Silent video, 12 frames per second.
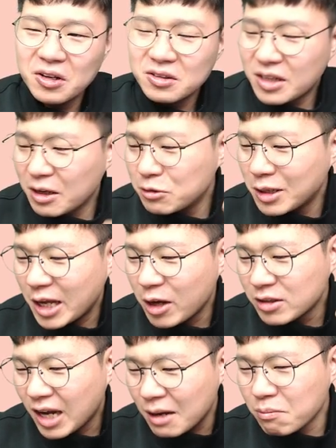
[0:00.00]
근데 우리가
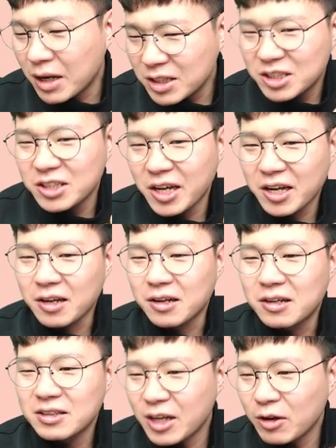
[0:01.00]
다이어트 강박증에
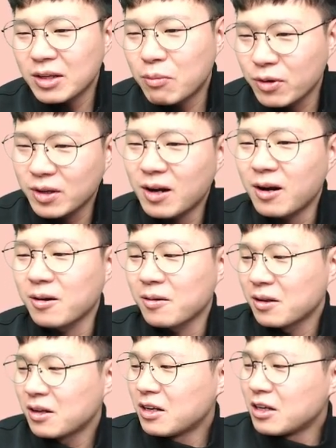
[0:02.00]
쌓였다 보니까
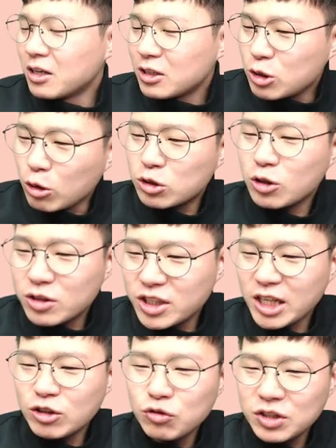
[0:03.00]
적정
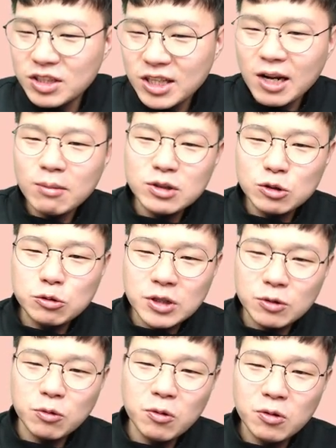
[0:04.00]
체중인
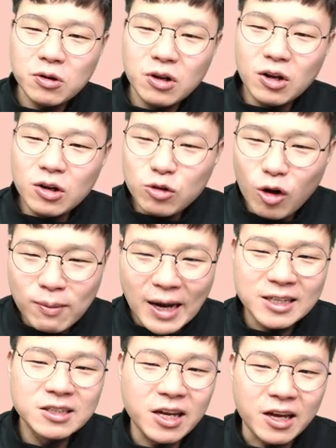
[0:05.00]
사람들조차도 더
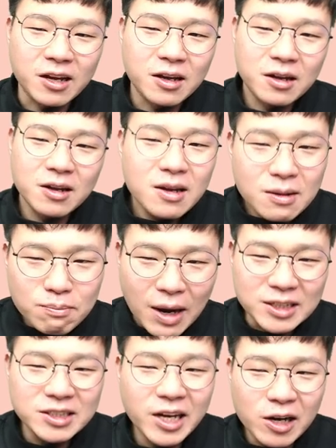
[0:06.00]
마르게,
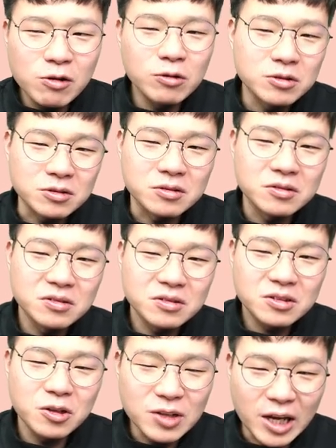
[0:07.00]
마르게 하려는
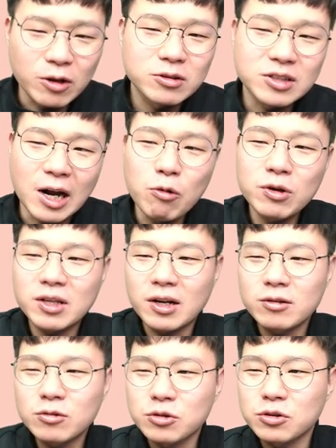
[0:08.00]
그런 다이어트를 하고
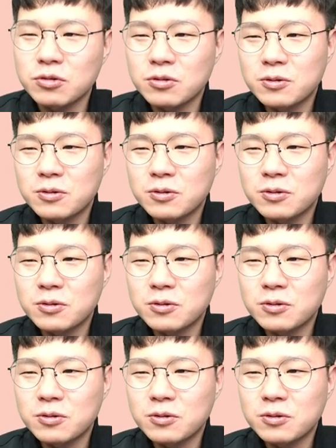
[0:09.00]
있다는 거죠.